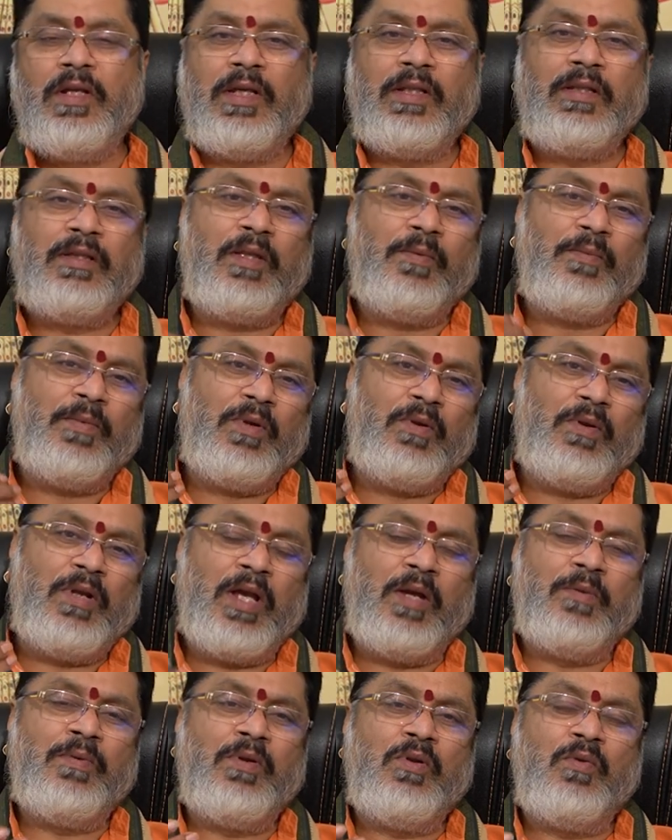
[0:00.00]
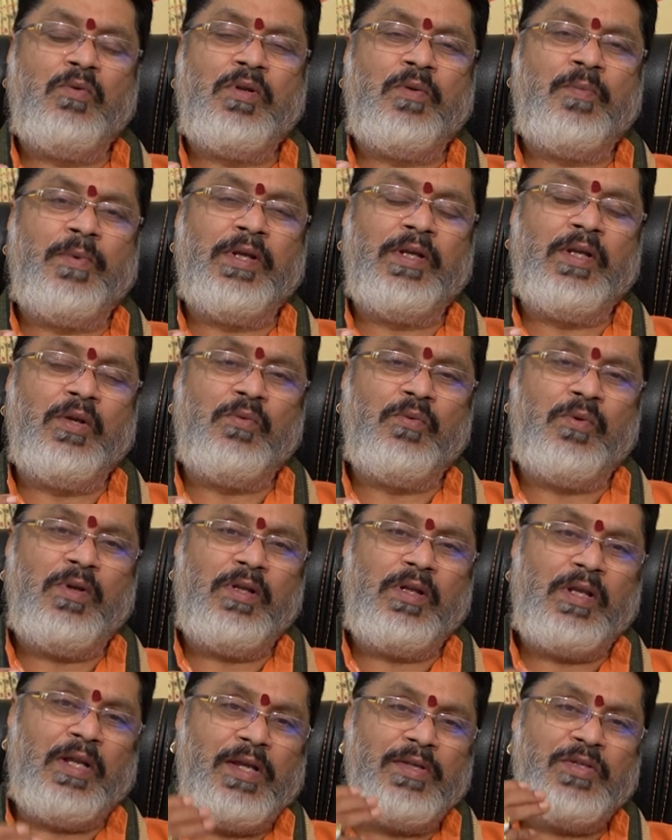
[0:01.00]
ఎంత మనం లాభంలో ఉన్నప్పటికీ కూడా
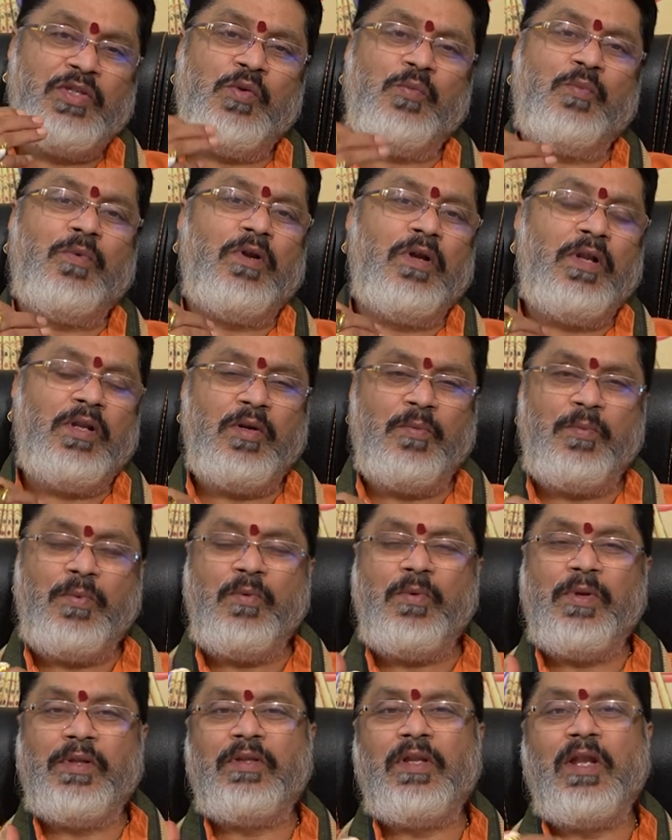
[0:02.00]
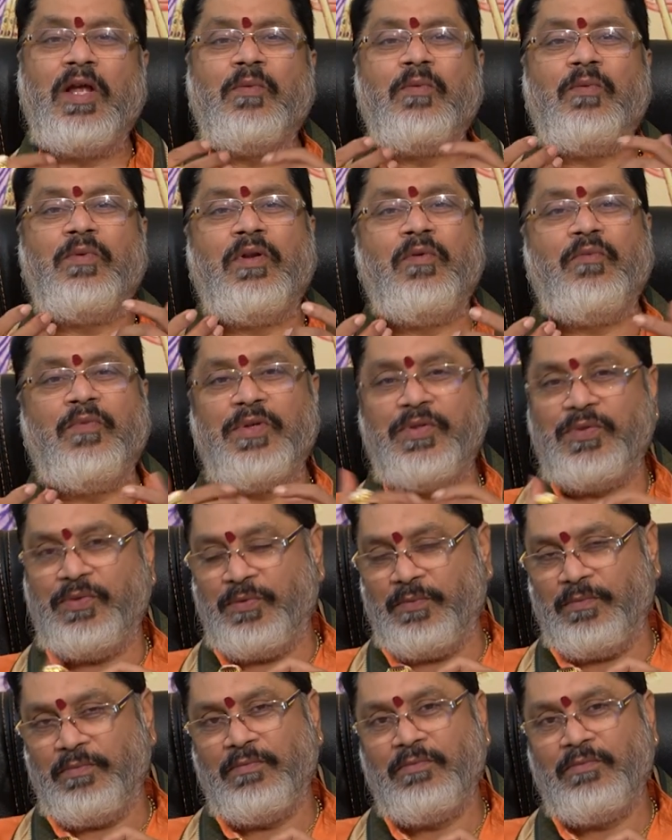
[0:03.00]
రాజ్యం బాగాలేనప్పుడు ఎంత లాభం ఉన్నా వేస్ట్